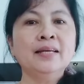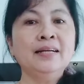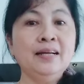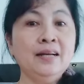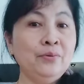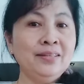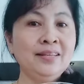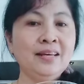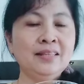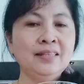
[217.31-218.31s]
ang gagawin
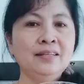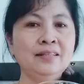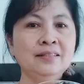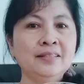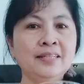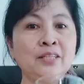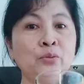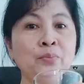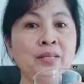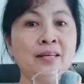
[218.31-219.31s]
din natin,
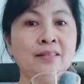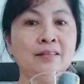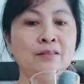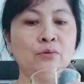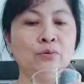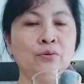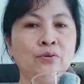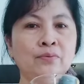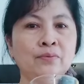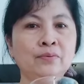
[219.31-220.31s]
inumin natin
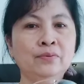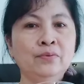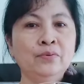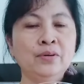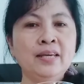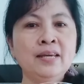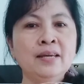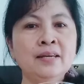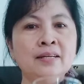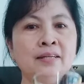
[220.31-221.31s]
to. Okay?
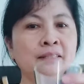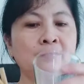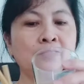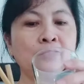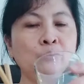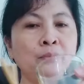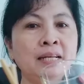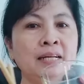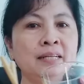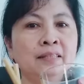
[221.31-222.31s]

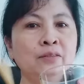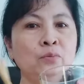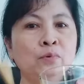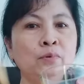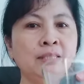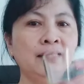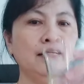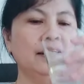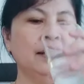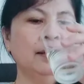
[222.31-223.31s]
Inumin lang natin, ubusin
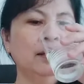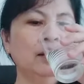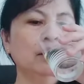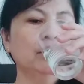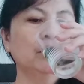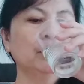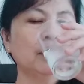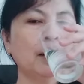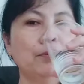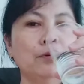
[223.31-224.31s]
lang natin.
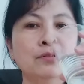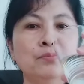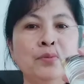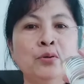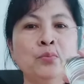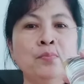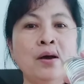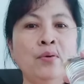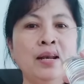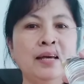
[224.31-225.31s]
Tapos, meron
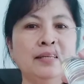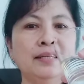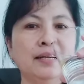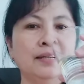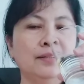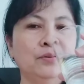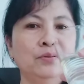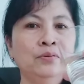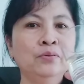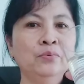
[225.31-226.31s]
ba? Wala na.
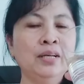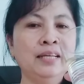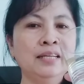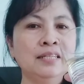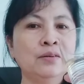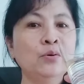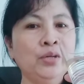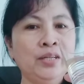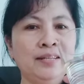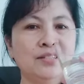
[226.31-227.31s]
O, oh, wala na.
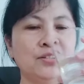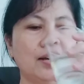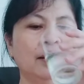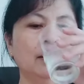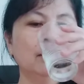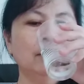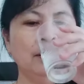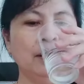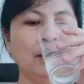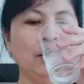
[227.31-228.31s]
Okay na siya.
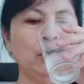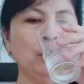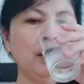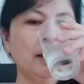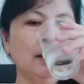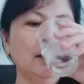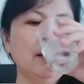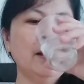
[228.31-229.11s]
Inumin natin